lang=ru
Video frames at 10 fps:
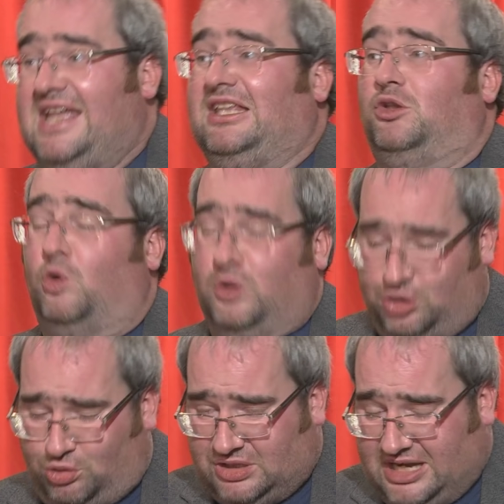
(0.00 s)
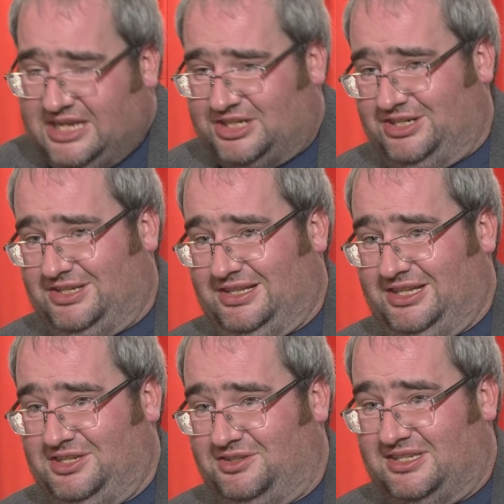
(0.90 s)
это то, на что, конечно же,
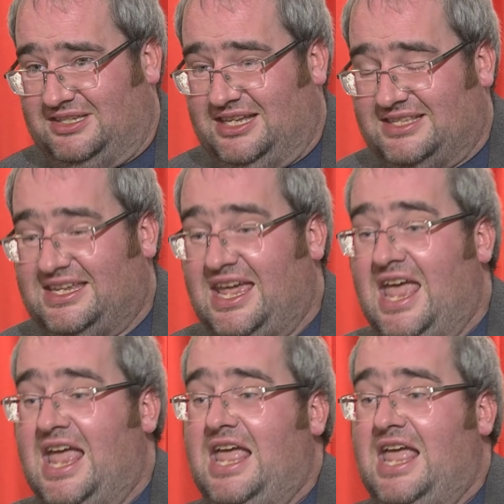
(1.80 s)
согласился Зеленский,